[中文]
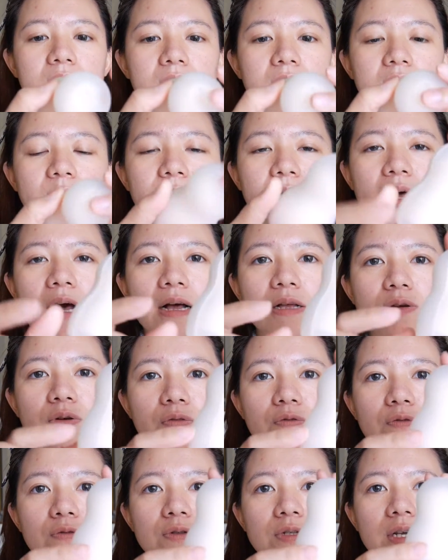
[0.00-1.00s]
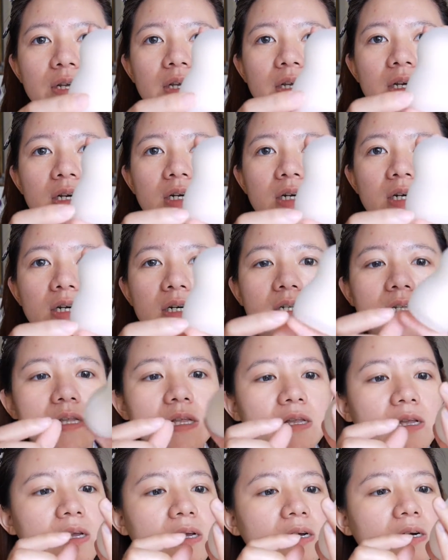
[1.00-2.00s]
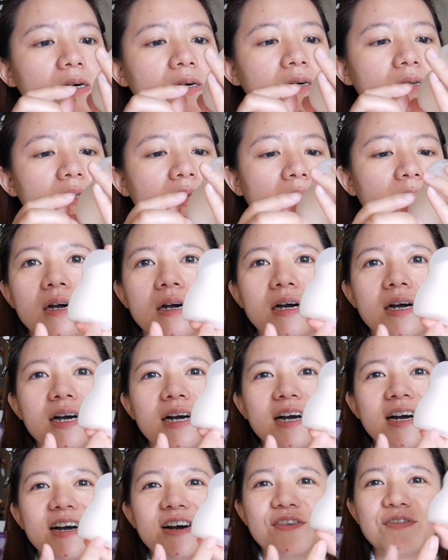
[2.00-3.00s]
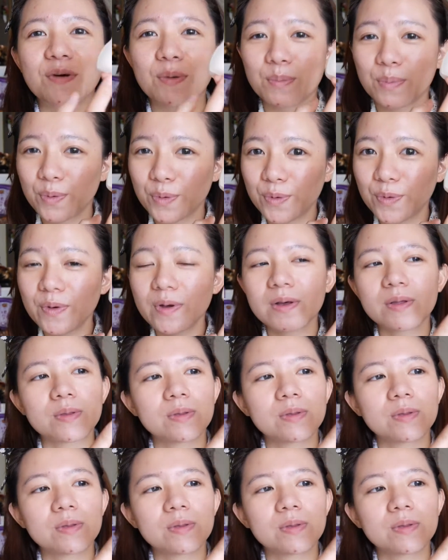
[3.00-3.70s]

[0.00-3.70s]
里面它有附赠一个那个他们粉扑，